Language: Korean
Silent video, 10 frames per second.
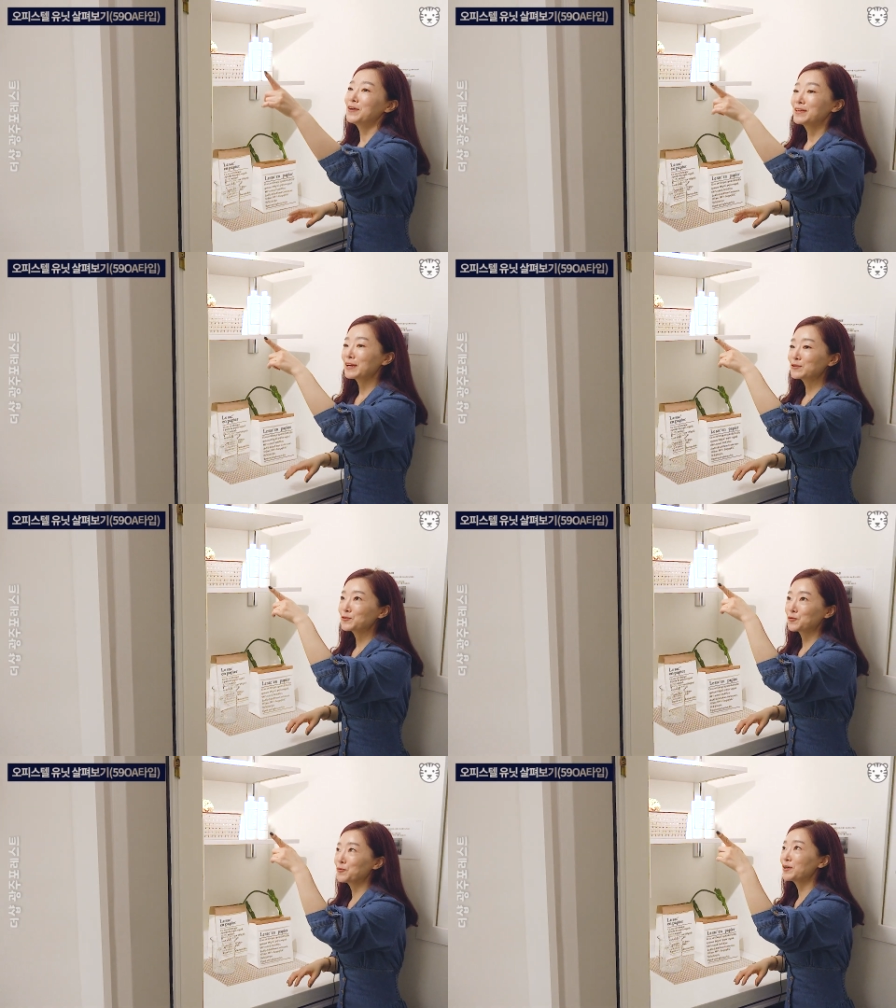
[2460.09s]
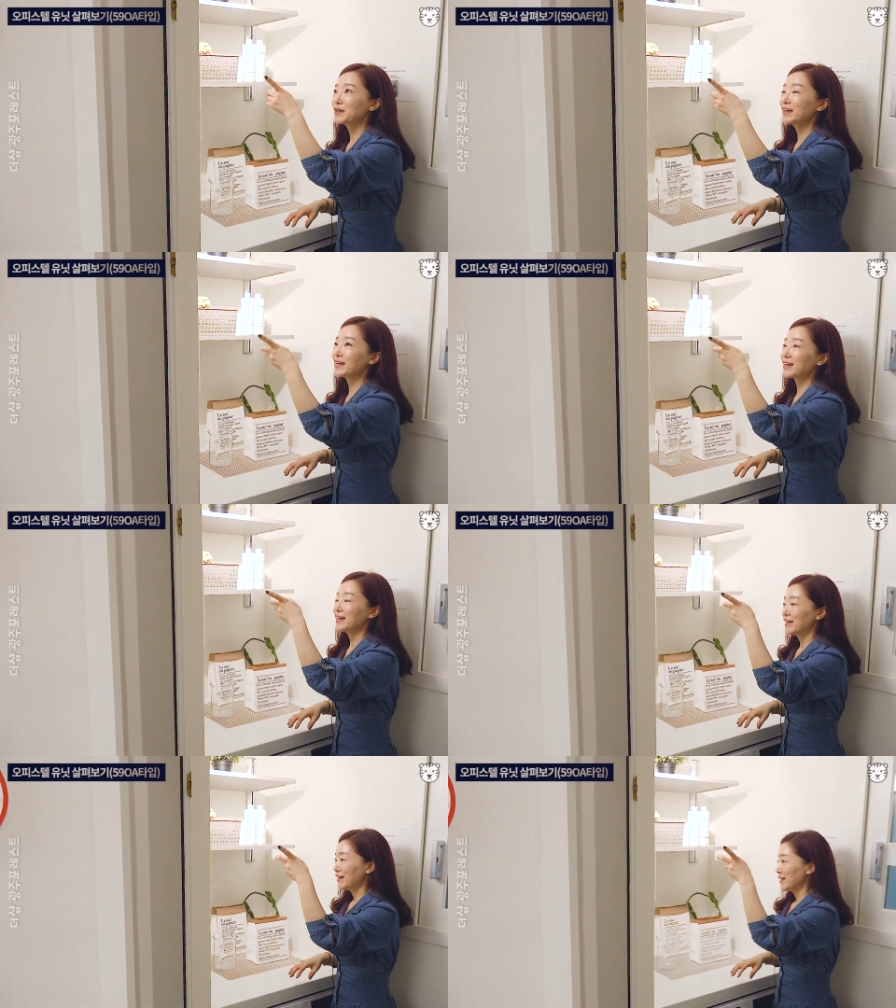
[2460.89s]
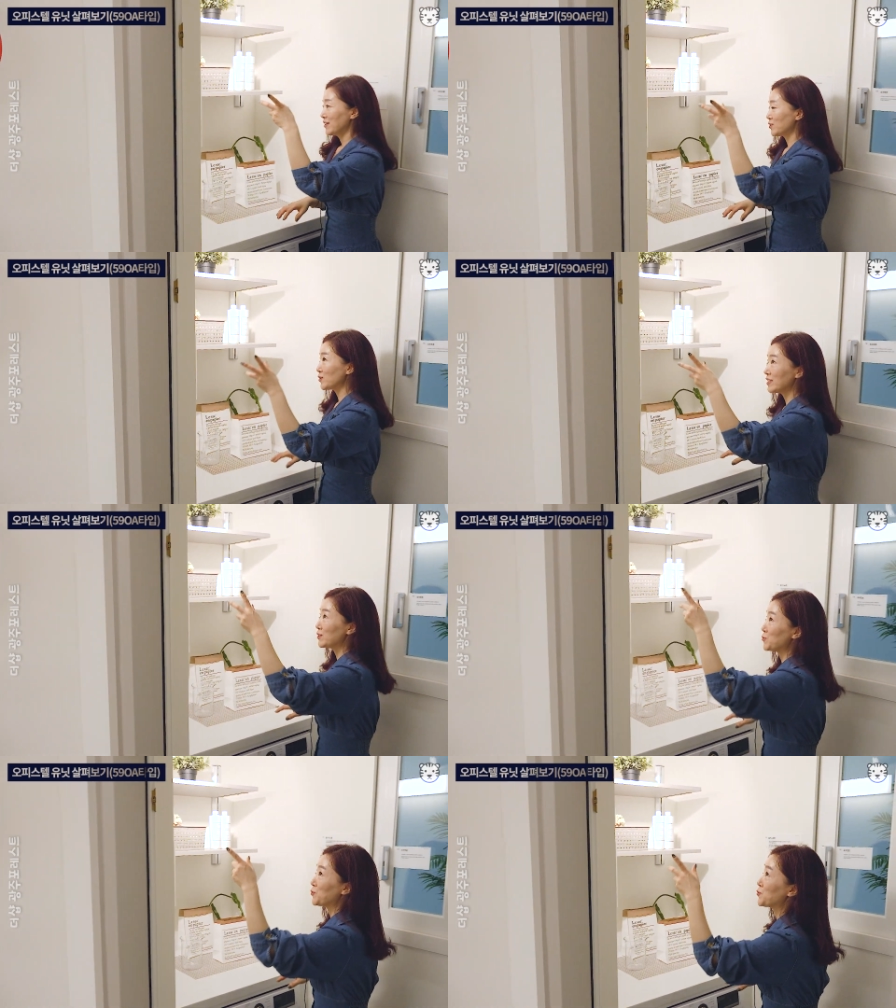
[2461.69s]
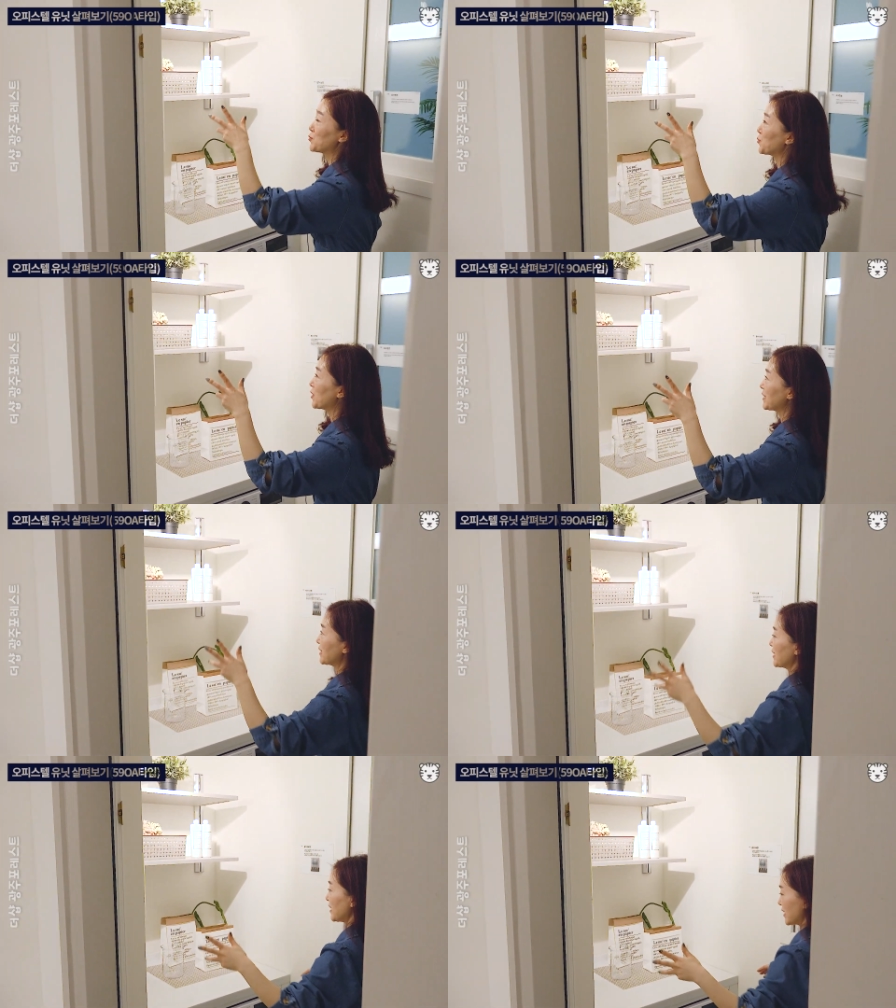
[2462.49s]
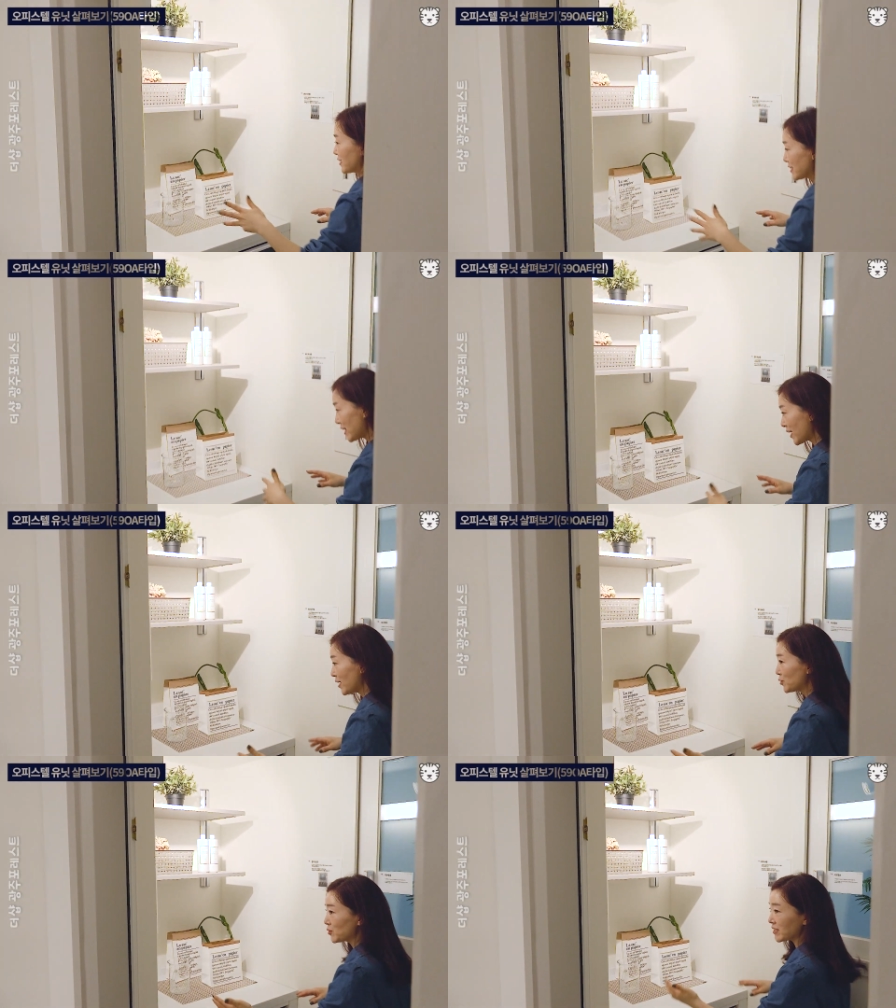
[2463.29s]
되게 조명이 저 이런 조명 좀 좋아하는데 색깔도